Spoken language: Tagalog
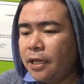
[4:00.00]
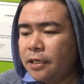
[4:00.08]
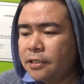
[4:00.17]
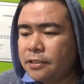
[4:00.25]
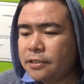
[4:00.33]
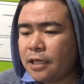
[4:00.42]

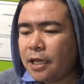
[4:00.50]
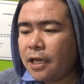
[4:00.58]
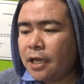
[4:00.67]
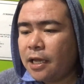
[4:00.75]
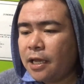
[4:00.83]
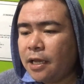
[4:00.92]
sa
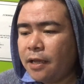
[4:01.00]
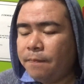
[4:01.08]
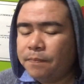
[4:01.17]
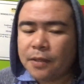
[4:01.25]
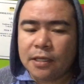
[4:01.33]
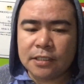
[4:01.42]

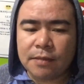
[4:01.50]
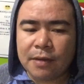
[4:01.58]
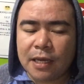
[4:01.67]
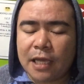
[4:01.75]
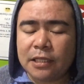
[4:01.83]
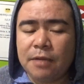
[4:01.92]
sa
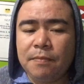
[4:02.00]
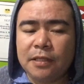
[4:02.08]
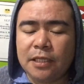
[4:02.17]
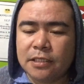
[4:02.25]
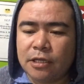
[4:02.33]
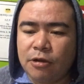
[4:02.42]
mga
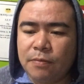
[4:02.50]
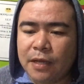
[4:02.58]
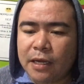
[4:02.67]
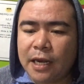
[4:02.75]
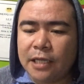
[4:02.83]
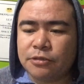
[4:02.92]
activities sa loob
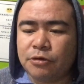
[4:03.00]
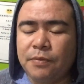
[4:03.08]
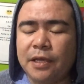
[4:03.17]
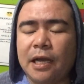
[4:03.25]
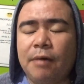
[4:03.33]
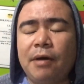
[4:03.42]
ng classroom,
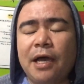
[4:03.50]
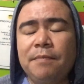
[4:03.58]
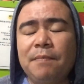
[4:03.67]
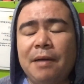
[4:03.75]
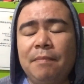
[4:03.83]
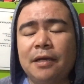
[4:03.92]
ikaw
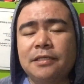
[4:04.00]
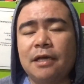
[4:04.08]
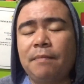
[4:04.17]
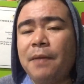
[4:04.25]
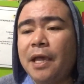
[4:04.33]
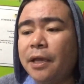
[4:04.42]
ay
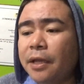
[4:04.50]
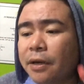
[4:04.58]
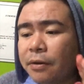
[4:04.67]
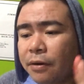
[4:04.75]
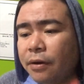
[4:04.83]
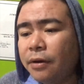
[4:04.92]
babagsak.
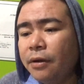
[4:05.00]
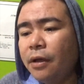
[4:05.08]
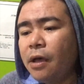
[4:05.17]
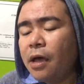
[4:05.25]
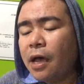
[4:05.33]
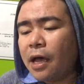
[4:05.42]
Pero,
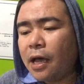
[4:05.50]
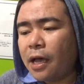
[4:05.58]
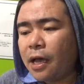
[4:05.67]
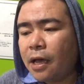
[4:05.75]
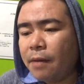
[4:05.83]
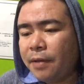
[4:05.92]

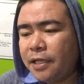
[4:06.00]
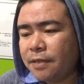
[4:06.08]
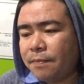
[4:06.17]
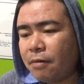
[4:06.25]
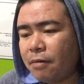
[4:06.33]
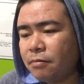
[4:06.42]
uh, may
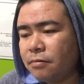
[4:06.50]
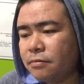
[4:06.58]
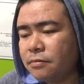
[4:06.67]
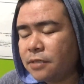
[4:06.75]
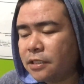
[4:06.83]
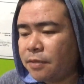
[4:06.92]
isa pa
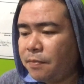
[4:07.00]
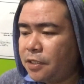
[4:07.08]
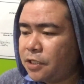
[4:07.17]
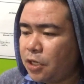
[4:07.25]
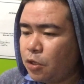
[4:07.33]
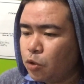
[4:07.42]
akong
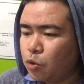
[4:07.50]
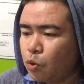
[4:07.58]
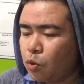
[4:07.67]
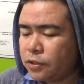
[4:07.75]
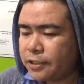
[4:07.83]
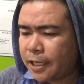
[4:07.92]
sasabihin sa inyo
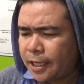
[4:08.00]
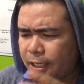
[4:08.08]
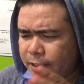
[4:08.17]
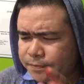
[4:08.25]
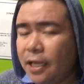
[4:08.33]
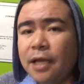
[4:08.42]
tungkol
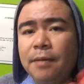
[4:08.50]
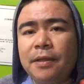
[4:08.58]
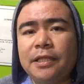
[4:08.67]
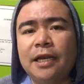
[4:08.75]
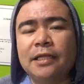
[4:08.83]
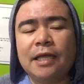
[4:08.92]
sa, may
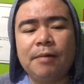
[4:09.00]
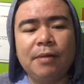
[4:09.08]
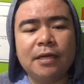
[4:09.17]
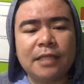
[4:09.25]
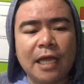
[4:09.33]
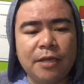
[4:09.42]

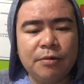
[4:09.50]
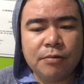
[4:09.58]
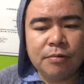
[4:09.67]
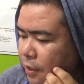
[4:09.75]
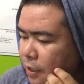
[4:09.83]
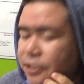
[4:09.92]
tinatawag
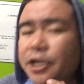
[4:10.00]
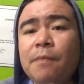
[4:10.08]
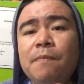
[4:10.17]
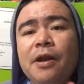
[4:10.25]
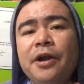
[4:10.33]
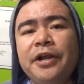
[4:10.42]
tayong
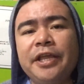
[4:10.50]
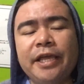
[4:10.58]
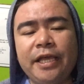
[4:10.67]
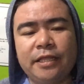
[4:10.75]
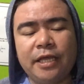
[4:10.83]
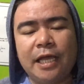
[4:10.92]
self-learning
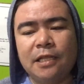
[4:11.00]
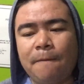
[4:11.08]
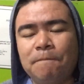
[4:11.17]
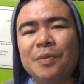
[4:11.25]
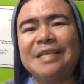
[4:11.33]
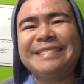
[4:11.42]
kit. Ayan.
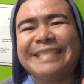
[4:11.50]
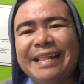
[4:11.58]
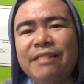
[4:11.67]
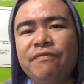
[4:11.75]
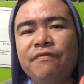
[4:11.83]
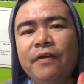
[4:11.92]

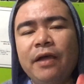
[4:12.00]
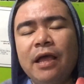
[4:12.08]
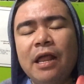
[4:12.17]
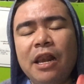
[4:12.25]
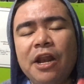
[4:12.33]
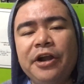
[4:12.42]
Self
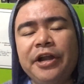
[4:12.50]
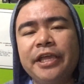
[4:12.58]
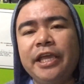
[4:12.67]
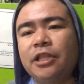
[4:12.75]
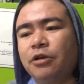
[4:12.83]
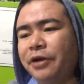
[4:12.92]
Learning
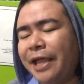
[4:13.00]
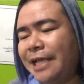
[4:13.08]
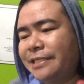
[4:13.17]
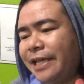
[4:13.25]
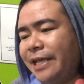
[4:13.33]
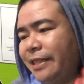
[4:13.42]
Kit or
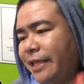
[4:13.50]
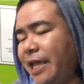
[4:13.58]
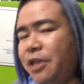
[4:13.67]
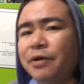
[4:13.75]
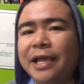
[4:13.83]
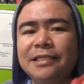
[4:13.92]

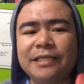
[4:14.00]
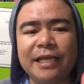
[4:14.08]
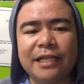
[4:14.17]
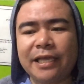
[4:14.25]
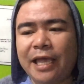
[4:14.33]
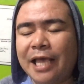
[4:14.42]
SLK. Yung
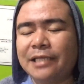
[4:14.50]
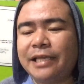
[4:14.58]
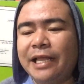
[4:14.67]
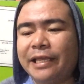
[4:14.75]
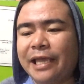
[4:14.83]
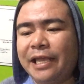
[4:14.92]

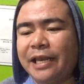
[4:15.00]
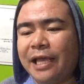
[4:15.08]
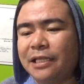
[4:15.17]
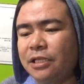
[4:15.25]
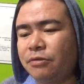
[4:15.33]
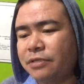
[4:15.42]
SLK, na
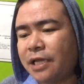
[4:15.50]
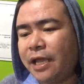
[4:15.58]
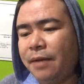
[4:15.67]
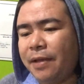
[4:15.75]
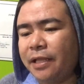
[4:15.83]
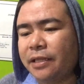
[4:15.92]
yan dito sa
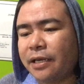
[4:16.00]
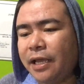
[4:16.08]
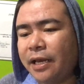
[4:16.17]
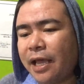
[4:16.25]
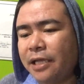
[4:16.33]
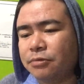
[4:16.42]
elementary
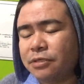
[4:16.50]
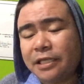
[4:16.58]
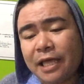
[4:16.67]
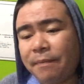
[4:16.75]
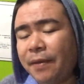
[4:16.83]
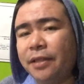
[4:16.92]
and high school, sa
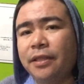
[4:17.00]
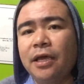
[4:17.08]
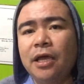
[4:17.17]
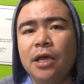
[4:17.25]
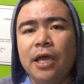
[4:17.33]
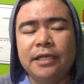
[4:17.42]
DepEd,
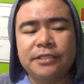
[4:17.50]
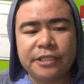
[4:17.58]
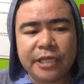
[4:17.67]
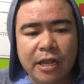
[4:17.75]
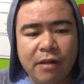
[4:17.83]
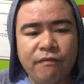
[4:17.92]

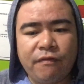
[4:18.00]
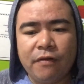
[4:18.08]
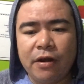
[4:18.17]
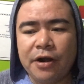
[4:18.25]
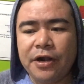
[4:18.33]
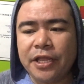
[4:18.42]
Self
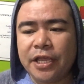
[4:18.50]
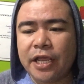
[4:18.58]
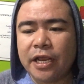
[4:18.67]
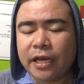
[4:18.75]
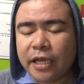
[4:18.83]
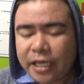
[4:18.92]
Learning
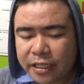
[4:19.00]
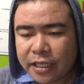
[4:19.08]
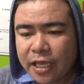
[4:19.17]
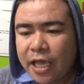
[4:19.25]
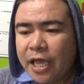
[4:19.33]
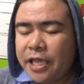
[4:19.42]
Kit
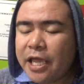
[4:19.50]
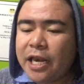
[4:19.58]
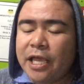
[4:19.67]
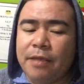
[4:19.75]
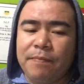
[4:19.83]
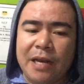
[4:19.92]
yan
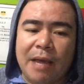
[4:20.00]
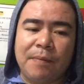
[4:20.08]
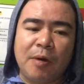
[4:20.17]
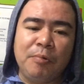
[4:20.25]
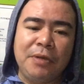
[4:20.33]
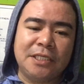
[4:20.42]
ay
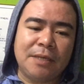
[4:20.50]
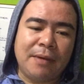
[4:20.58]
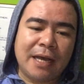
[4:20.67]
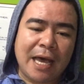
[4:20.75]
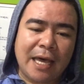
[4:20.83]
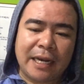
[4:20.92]
pinapauwi sa
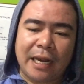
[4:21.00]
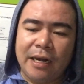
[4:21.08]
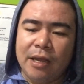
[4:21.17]
mag-aaral